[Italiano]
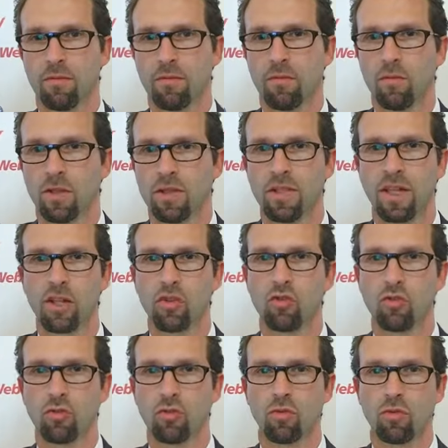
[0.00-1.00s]
un
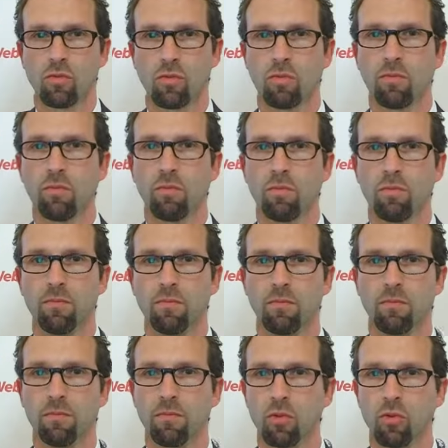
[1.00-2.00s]
messaggio
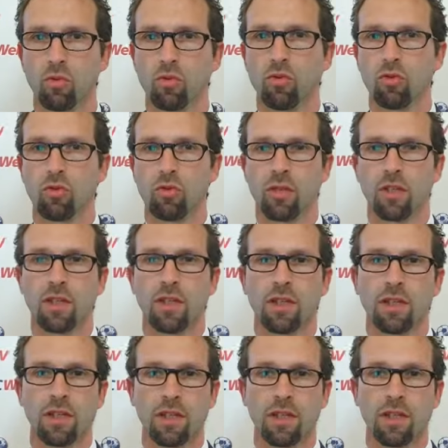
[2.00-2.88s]
brutto che,